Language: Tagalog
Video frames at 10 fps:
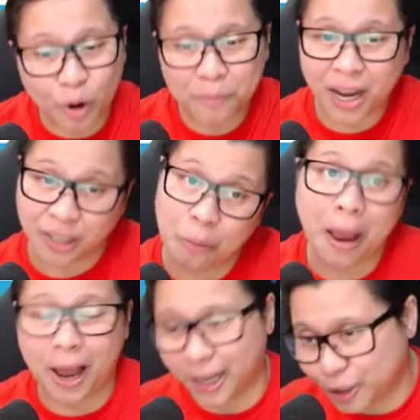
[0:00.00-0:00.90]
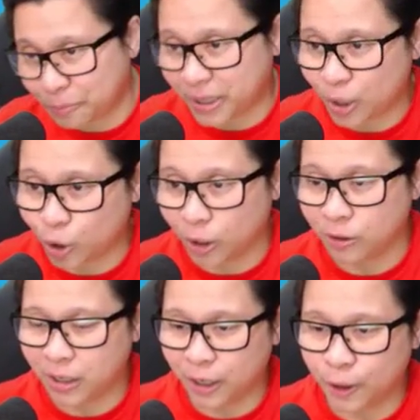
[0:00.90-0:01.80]
Pag umangat, umaangat yung presyo.
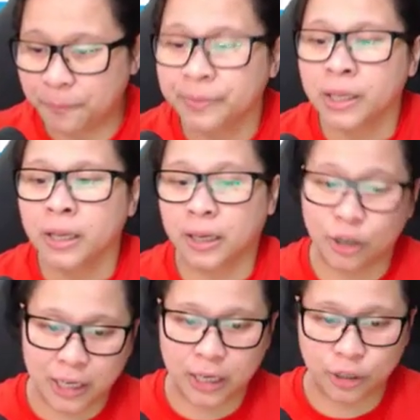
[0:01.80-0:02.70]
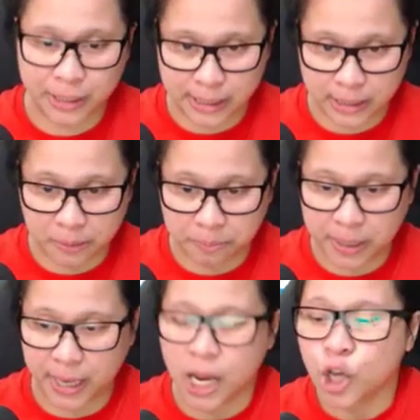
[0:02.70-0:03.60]
Ganun lang yun. Ganun lang yan
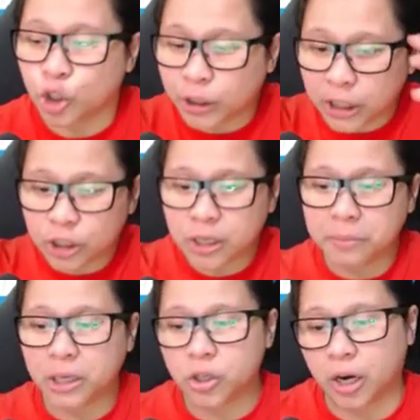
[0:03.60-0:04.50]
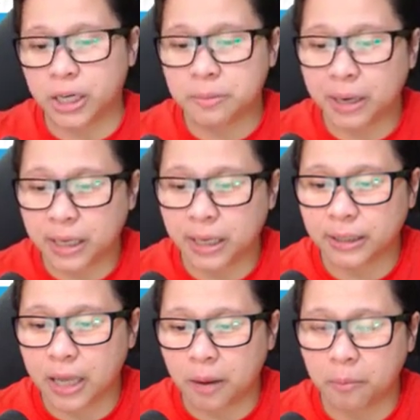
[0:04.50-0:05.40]
kasimple. So, dito sa may charts,
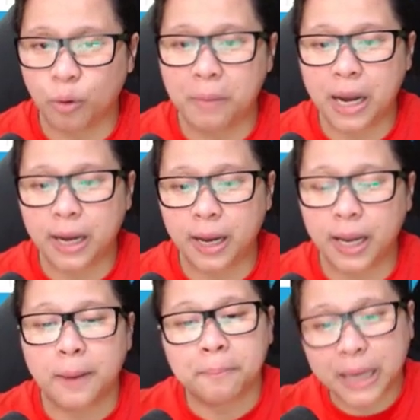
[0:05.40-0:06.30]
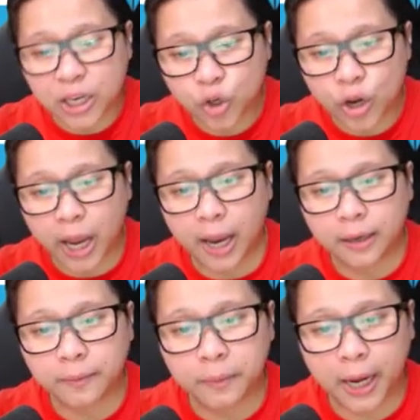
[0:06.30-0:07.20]
makikita mo, bale, presyo
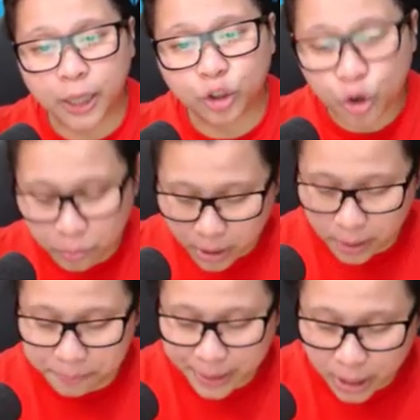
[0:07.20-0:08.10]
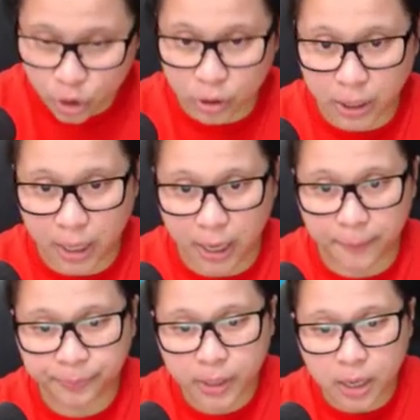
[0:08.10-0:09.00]
yan. Ito yung mga presyo nila.